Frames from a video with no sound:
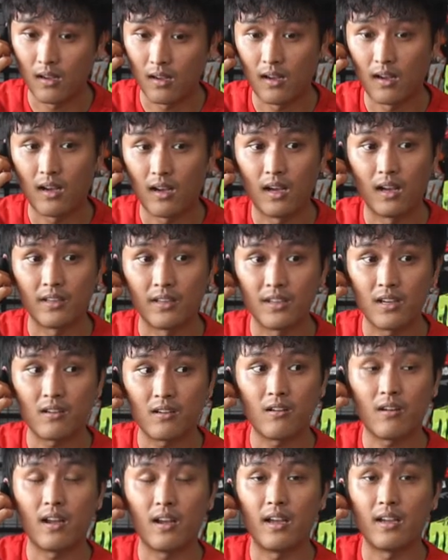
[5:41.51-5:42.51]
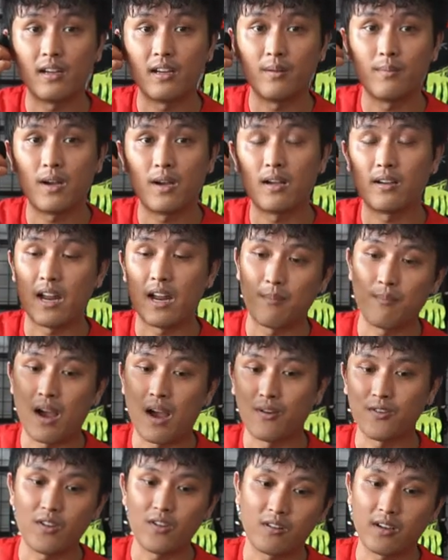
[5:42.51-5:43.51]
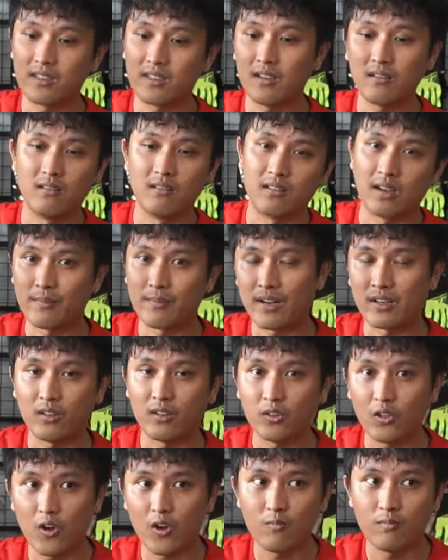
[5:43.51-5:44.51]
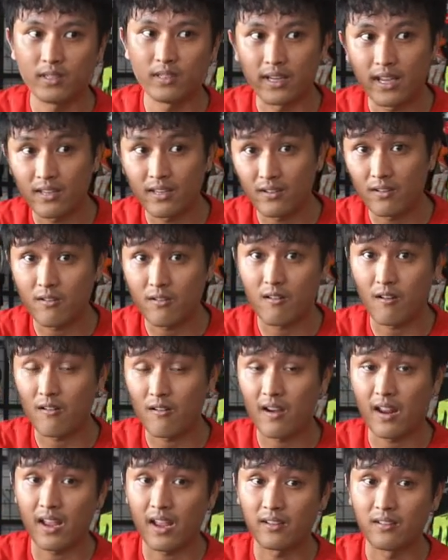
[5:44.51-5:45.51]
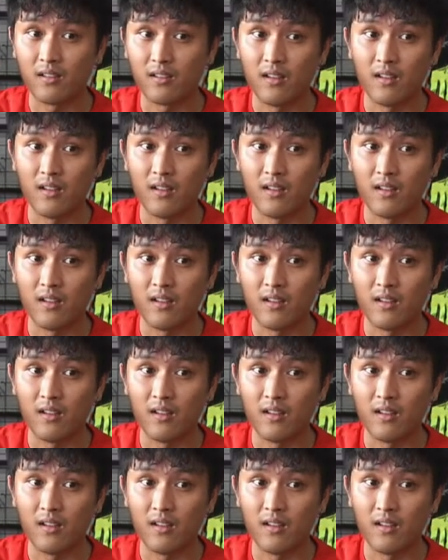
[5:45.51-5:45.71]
uh, nhất có thể để mà đảm bảo cho cái chất lượng âm thanh nó tốt mình nghe cho nó rõ ràng